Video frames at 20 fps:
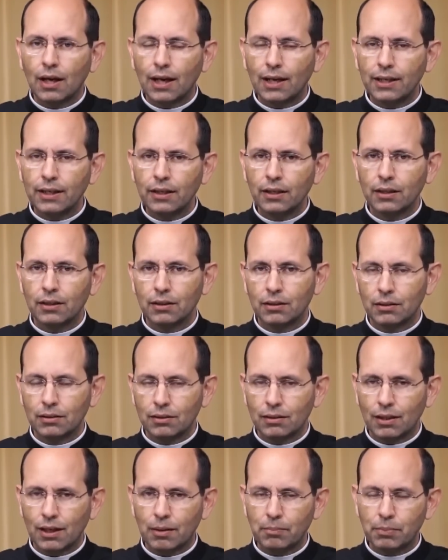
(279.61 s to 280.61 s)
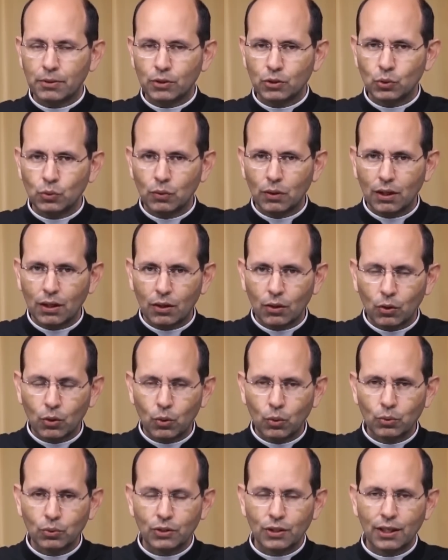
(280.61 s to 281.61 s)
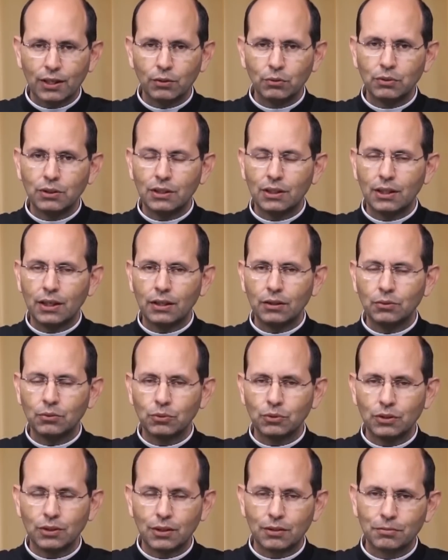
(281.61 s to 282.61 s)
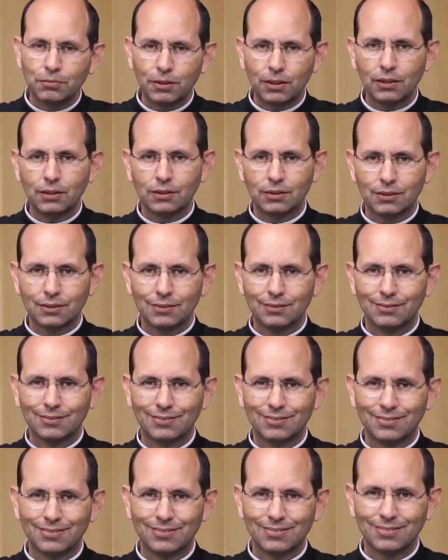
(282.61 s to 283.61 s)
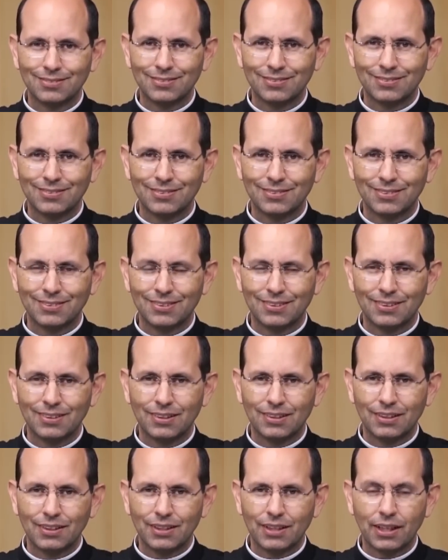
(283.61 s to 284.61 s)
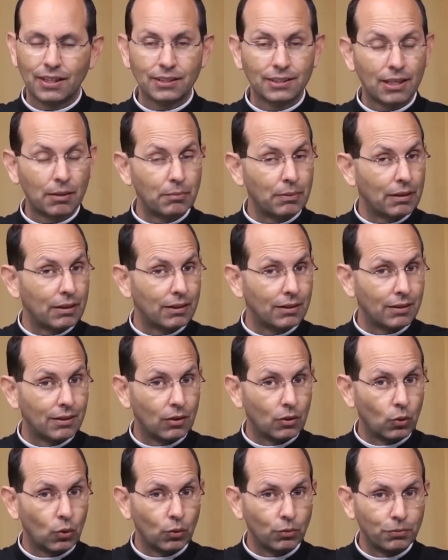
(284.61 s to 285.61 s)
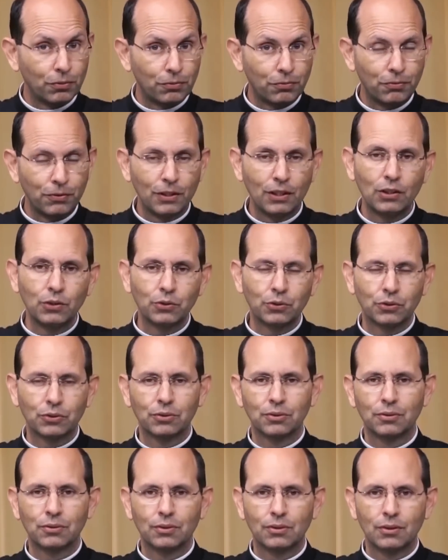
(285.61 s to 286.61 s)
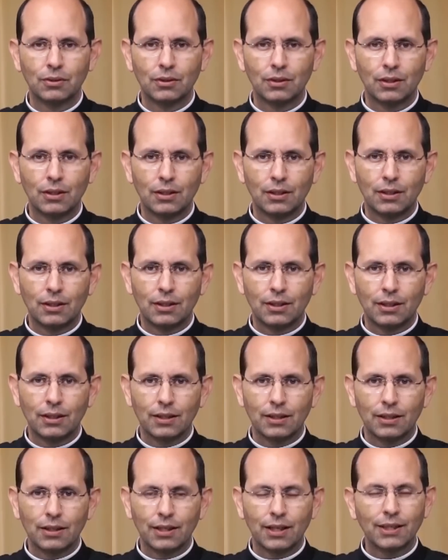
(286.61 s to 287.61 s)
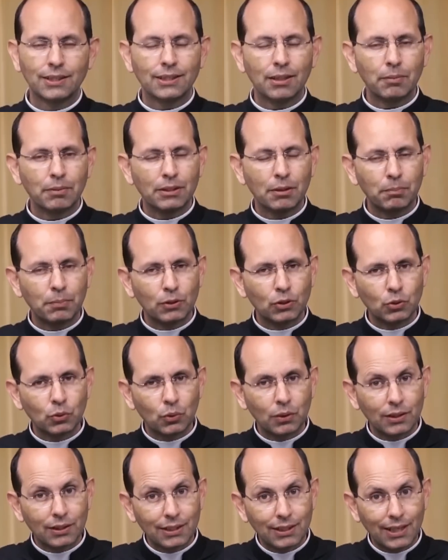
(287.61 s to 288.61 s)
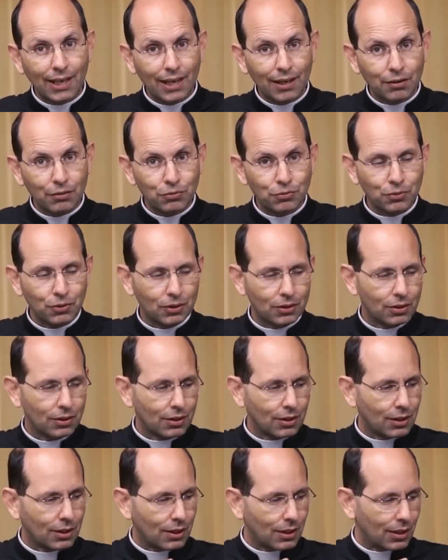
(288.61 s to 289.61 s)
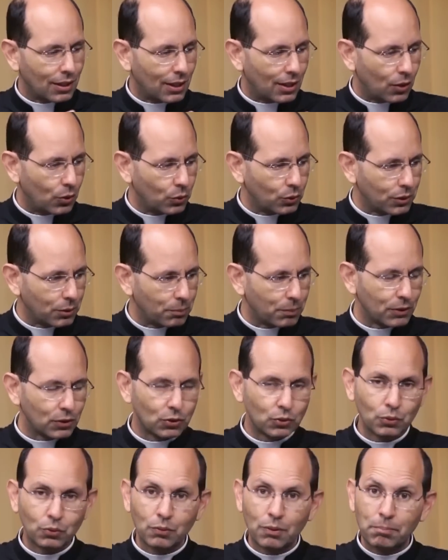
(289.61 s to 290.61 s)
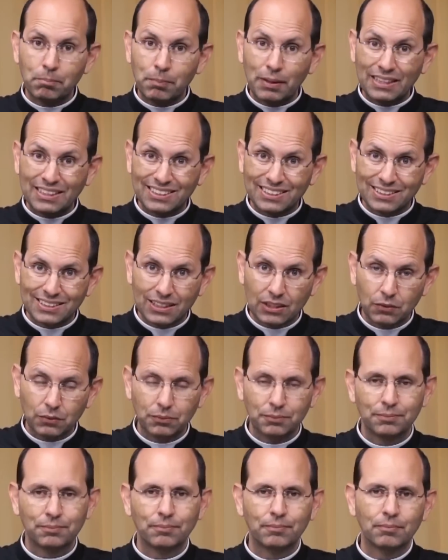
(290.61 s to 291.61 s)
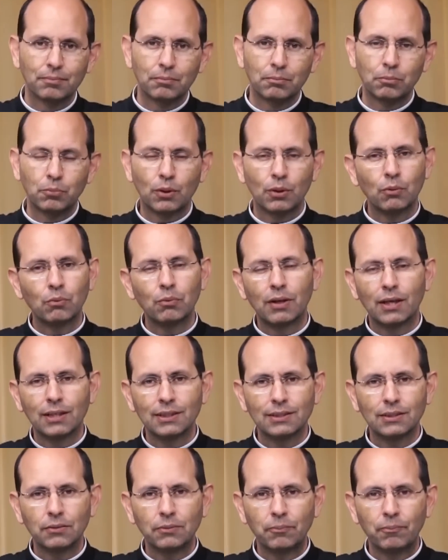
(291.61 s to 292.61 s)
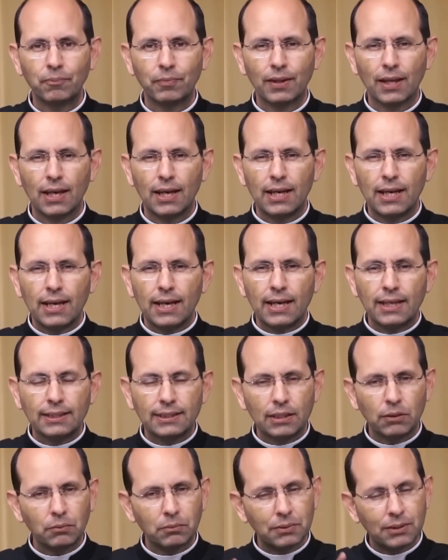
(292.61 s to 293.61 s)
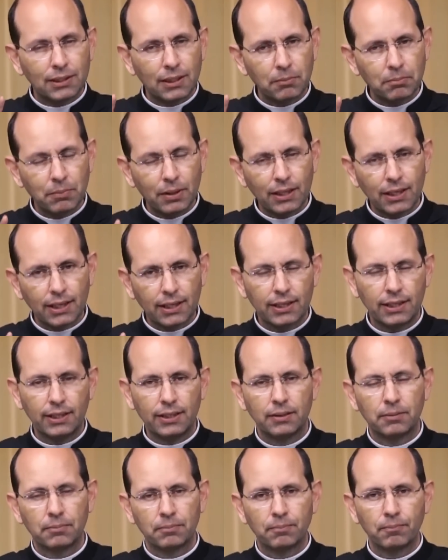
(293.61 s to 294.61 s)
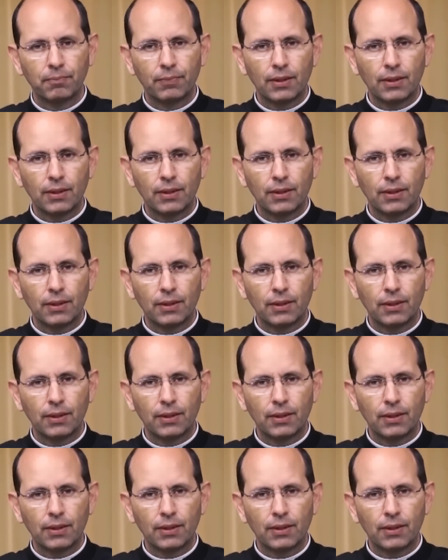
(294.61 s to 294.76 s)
ali a pessoa contraiu direitos e deveres. Quem sabe houve filhos, quem sabe essa pessoa deve a outra pessoa uma pensão por alguma razão? Então, também aqui,